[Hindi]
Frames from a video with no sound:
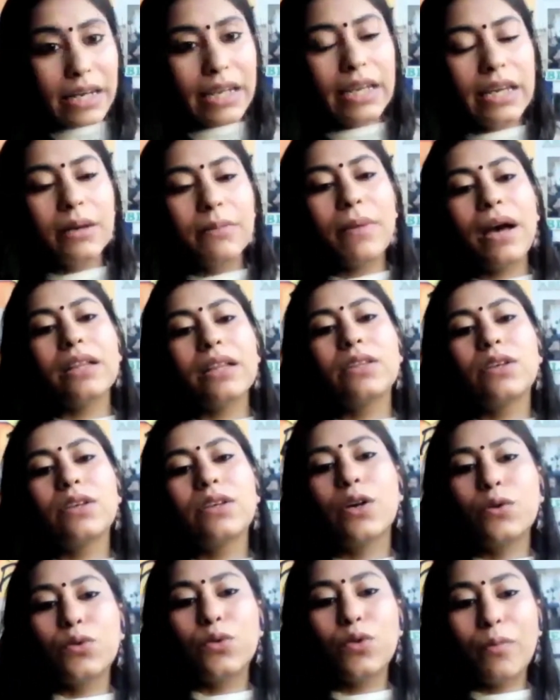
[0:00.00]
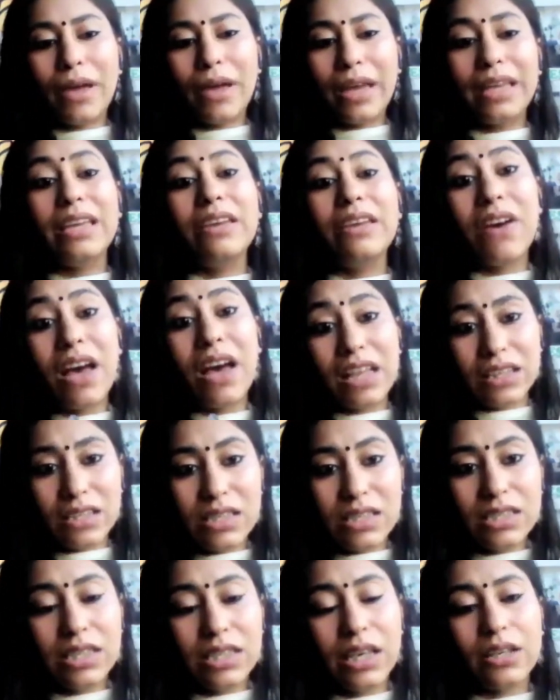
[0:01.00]
एंकरिंग की बात करूँ तो मैं
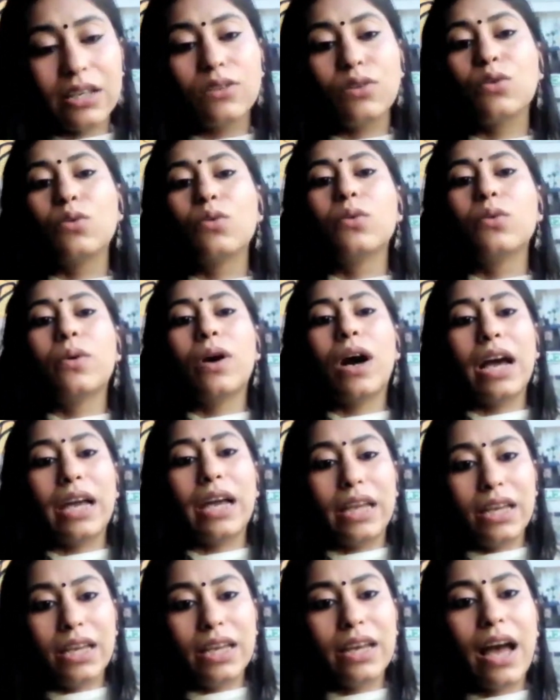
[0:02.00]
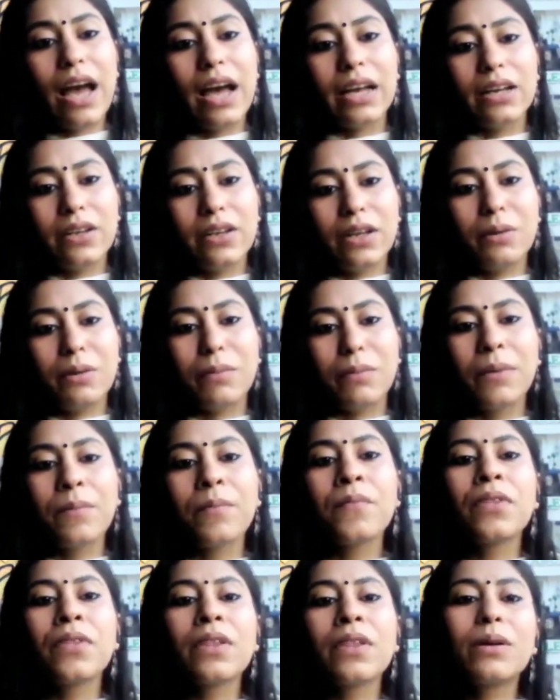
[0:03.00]
इवेंट्स के थ्रू आई एंकरिंग
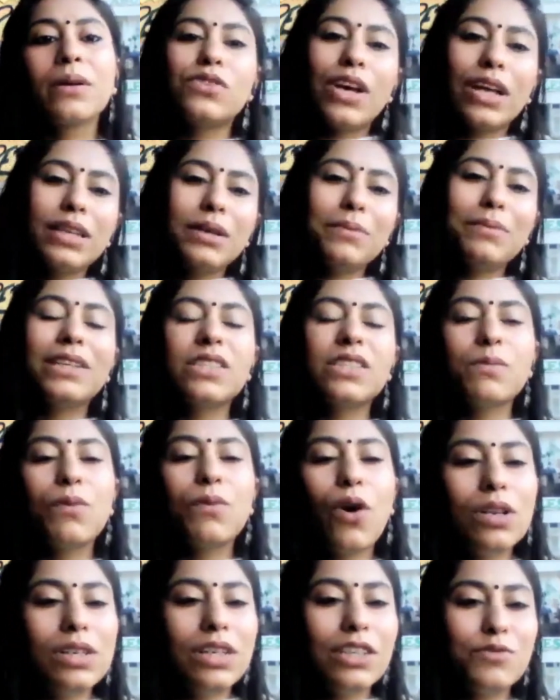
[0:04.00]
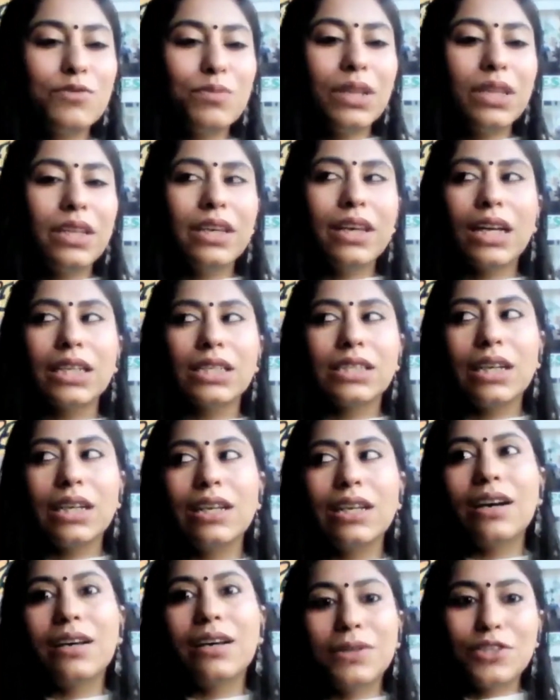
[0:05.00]
में ज्यादा मैं जब कॉलेज में थी
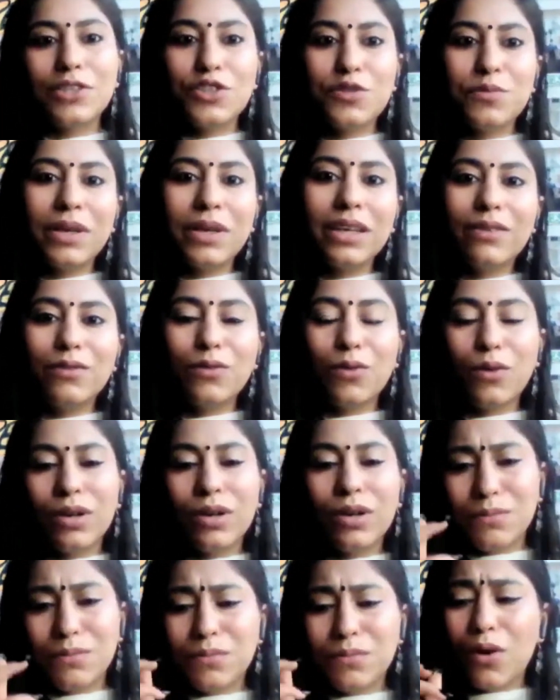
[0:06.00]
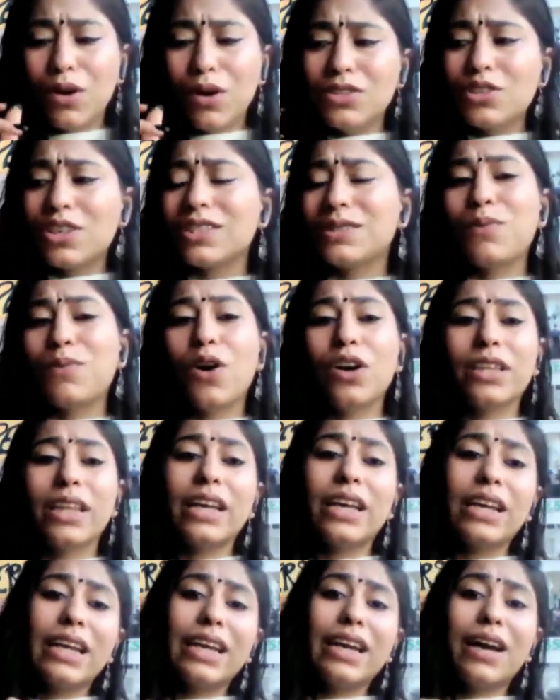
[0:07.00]
आजकल हर बच्चे में ये वो बहुत
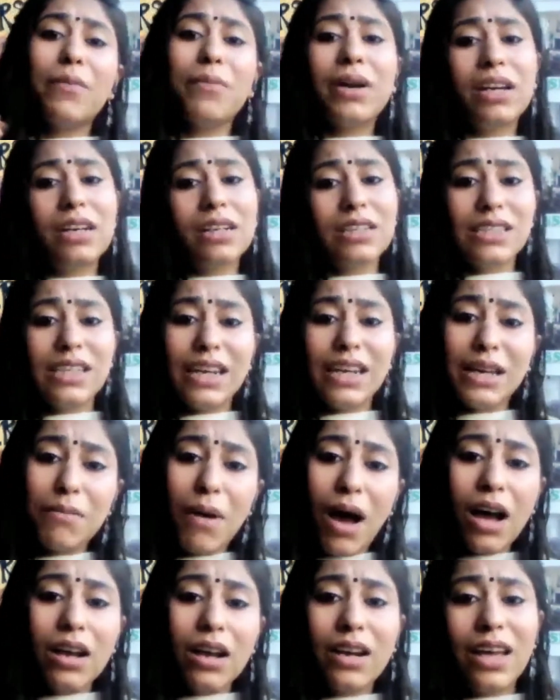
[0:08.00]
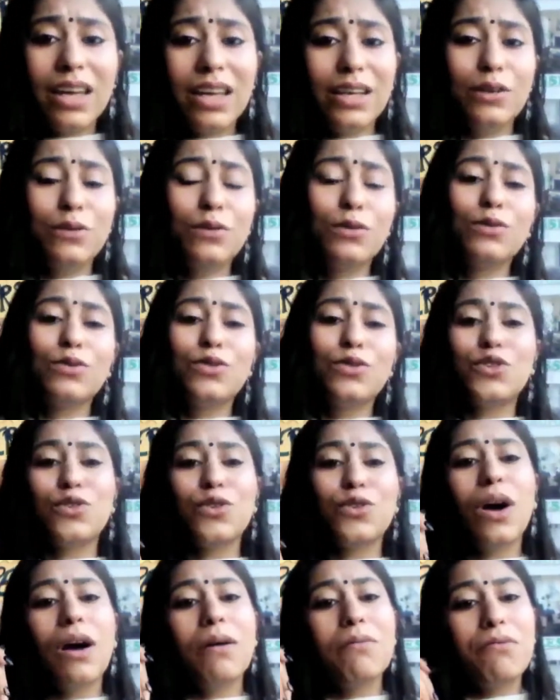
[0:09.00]
जज्बा होता है कि नहीं हमसे नहीं मांगना है कुछ यू
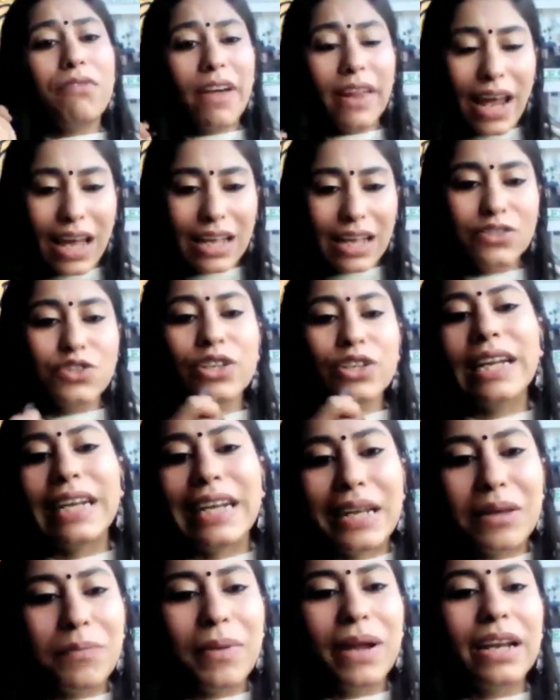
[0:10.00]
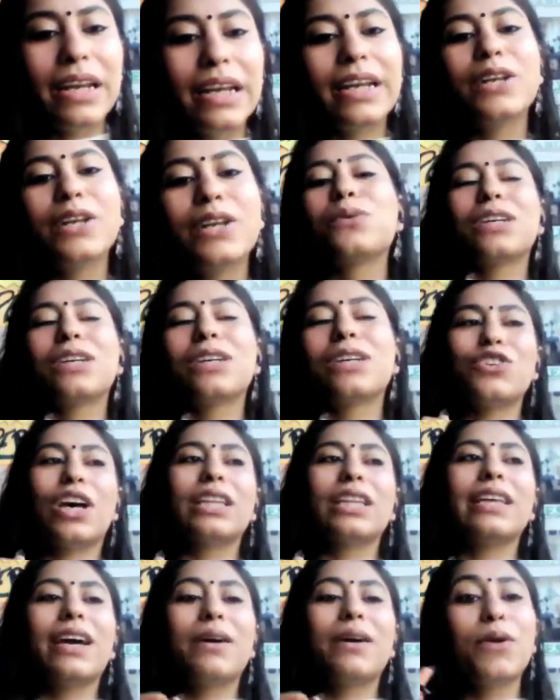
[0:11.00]
नो हम फाइनेंशियली इंडिपेंडेंट होना
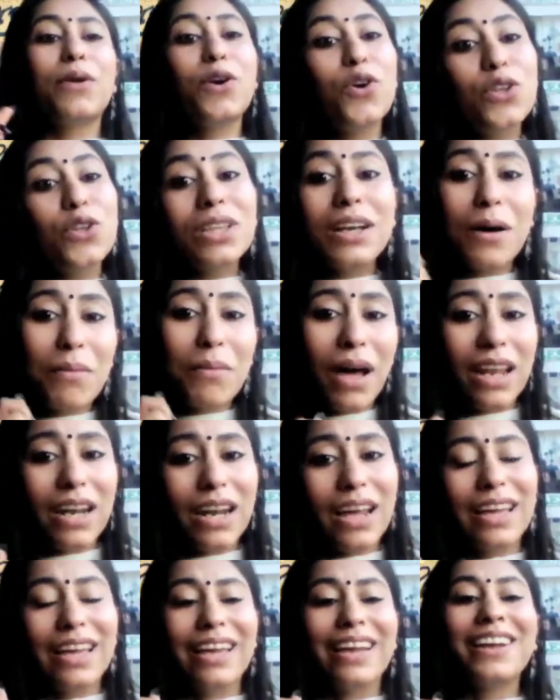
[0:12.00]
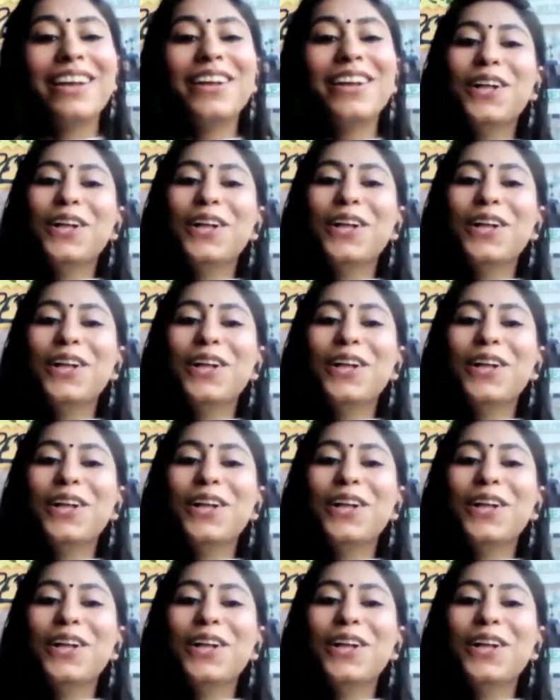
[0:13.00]
चाहते हैं हमें खुद कमाना है